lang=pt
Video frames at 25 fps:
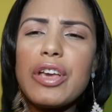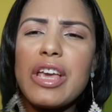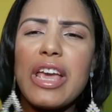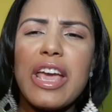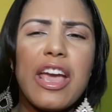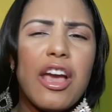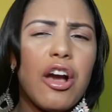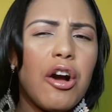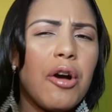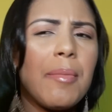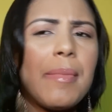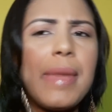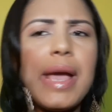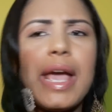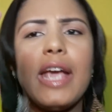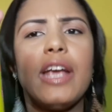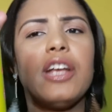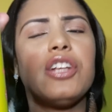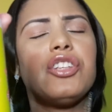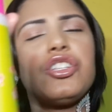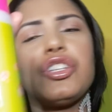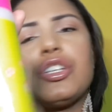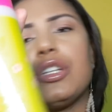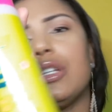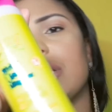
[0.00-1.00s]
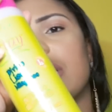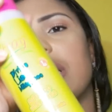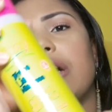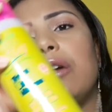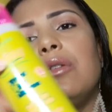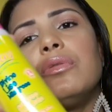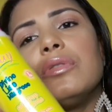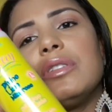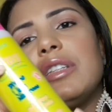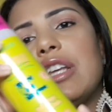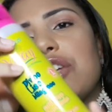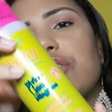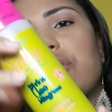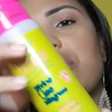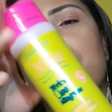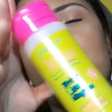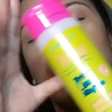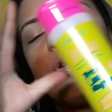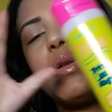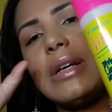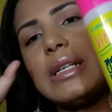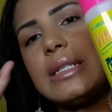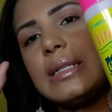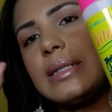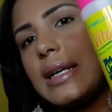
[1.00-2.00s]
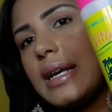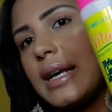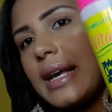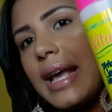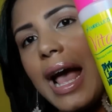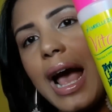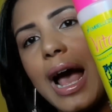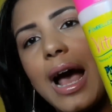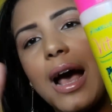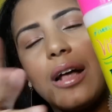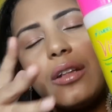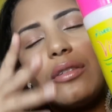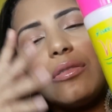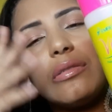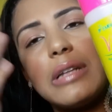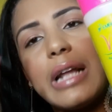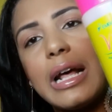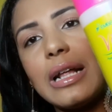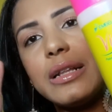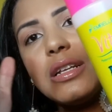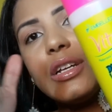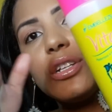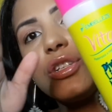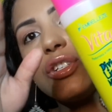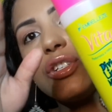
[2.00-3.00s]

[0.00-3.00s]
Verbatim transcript: que realmente não deixa o cabelo ressecado, nada